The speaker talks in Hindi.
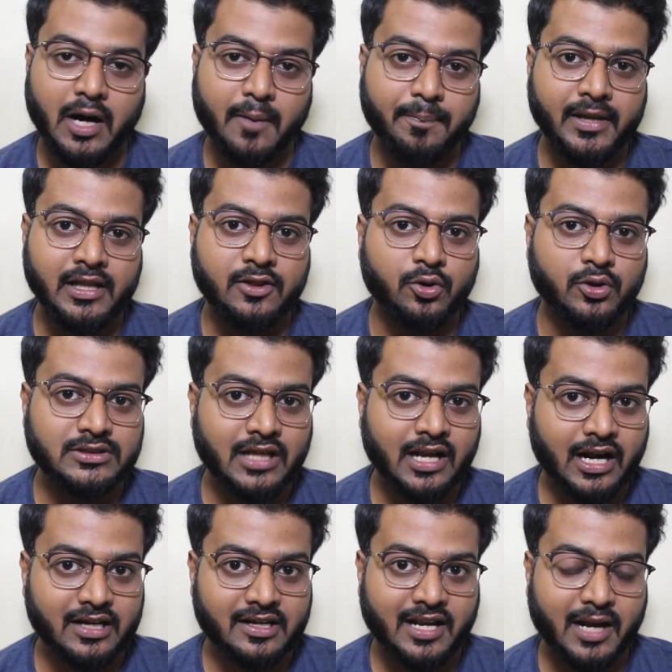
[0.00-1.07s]
अप्रैल
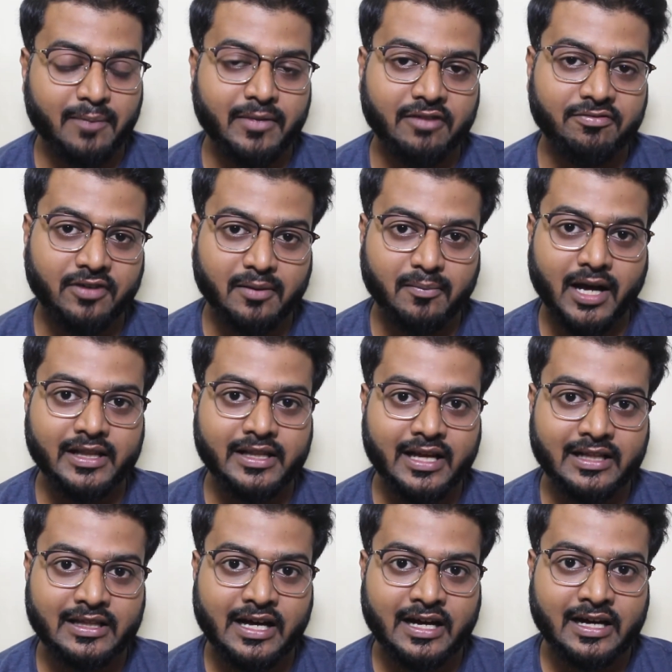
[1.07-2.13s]
2018 में फरमान
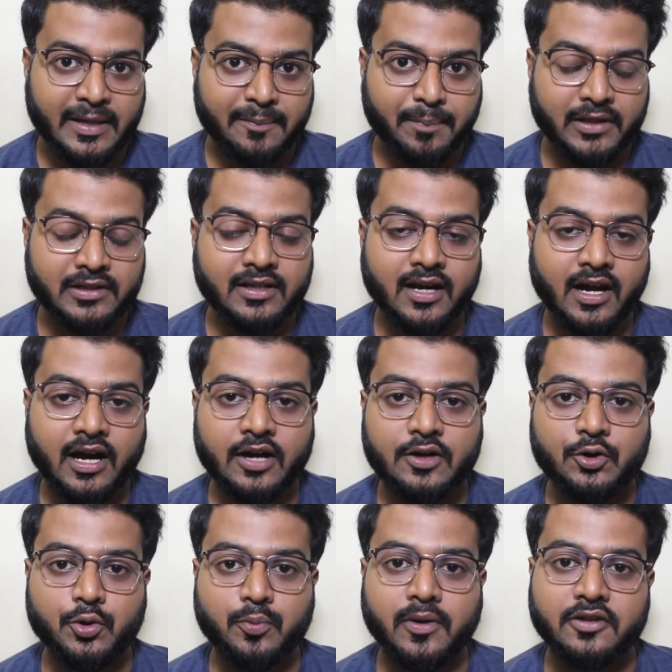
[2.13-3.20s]
दिया था कि 15
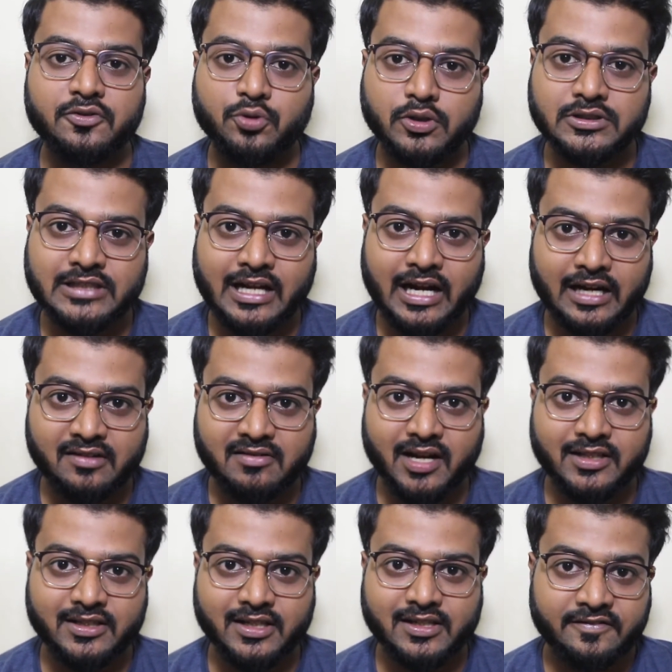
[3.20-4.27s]
अक्टूबर
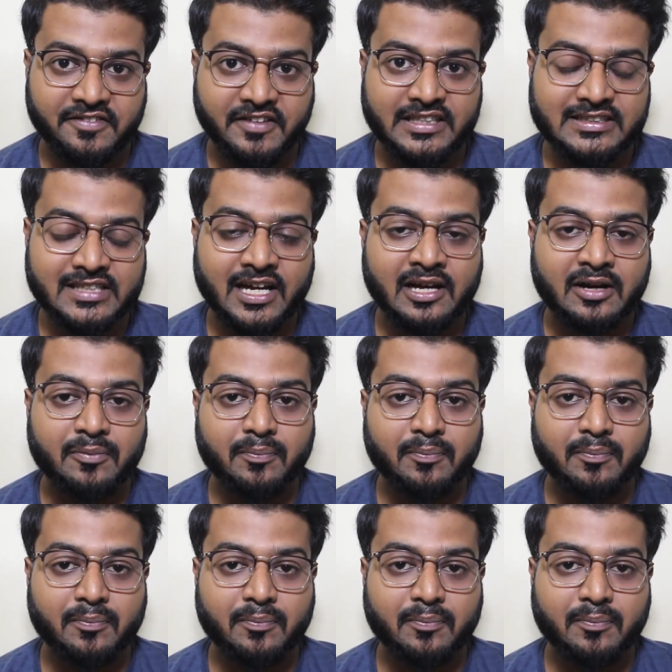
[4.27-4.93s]
2018 तक वीजा